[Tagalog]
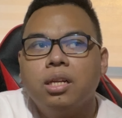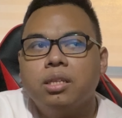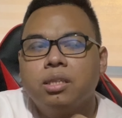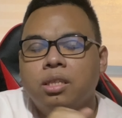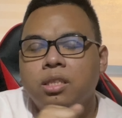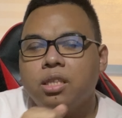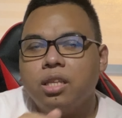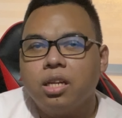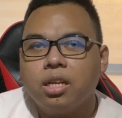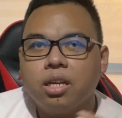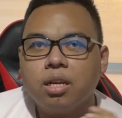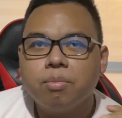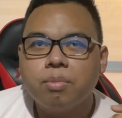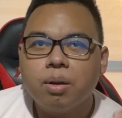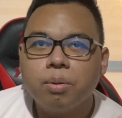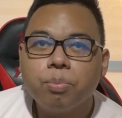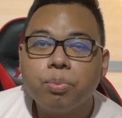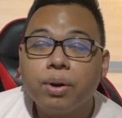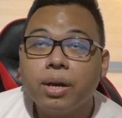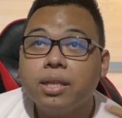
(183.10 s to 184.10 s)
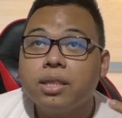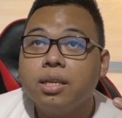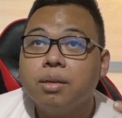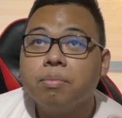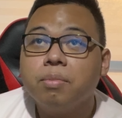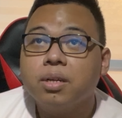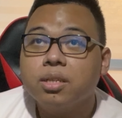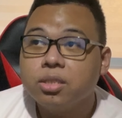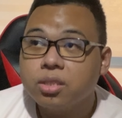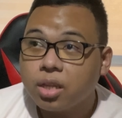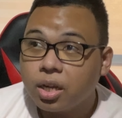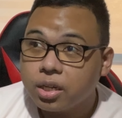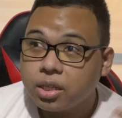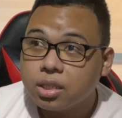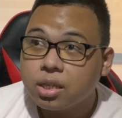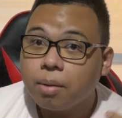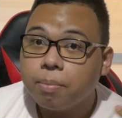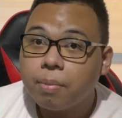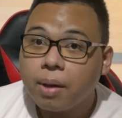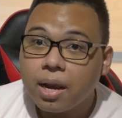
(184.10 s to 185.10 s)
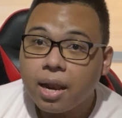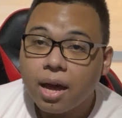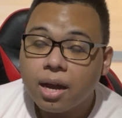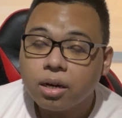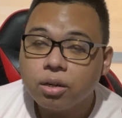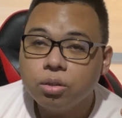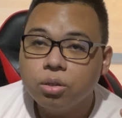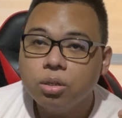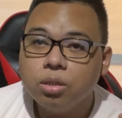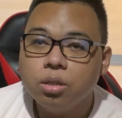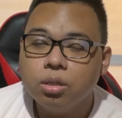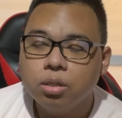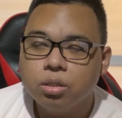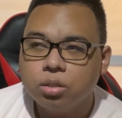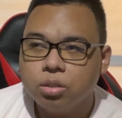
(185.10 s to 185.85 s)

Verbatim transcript: hindi rin naman pwedeng mag-start ka pa lang, no?